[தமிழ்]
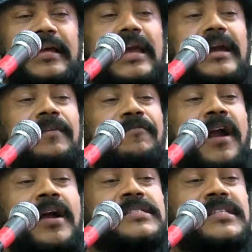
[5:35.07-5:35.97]
எங்கள்
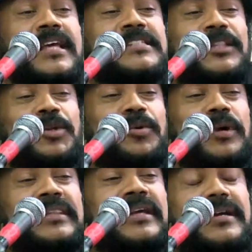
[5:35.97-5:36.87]
பிரான்ஸ் தேசத்து
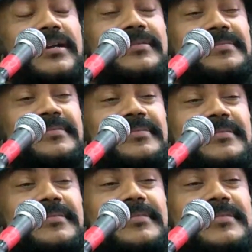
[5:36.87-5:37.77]
குழந்தைகள்
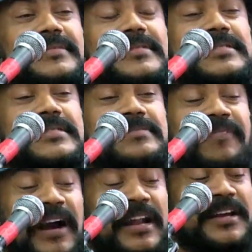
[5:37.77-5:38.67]

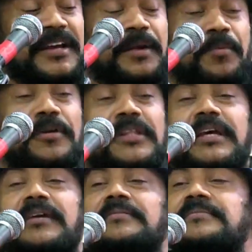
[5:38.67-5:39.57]
வளருகிற பொழுதே
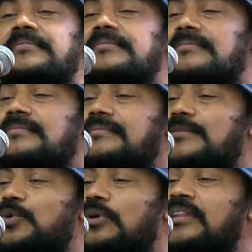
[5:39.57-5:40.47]

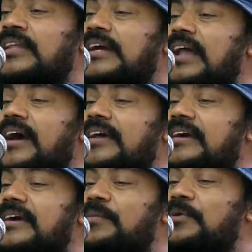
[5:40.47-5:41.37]
குழந்தைகளாக
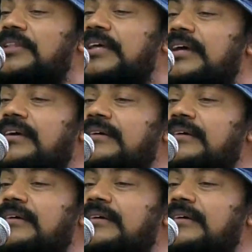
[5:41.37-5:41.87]
இருக்கிற பொழுதே